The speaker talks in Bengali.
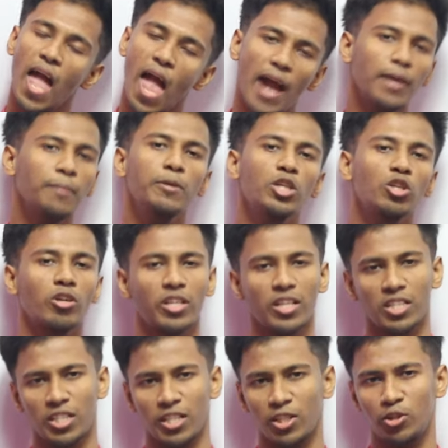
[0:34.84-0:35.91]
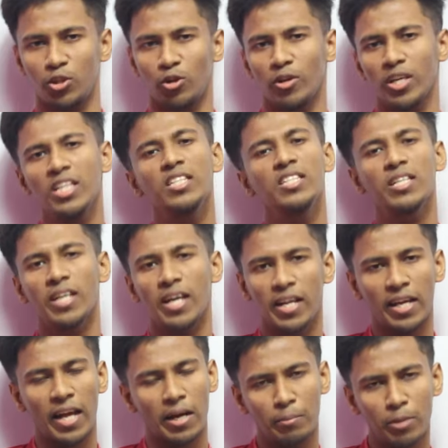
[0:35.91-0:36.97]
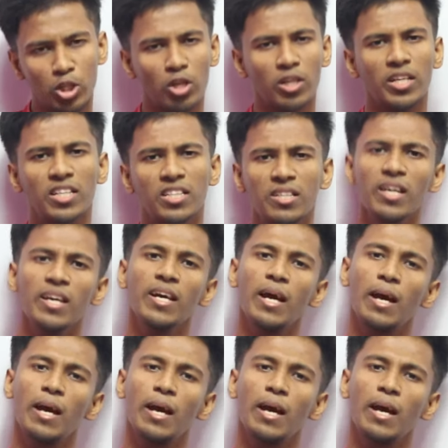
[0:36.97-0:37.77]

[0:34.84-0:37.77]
অ্যাডমিশন টেস্টের জন্য ইঞ্জিনিয়ারিং অ্যাডমিশন টেস্টে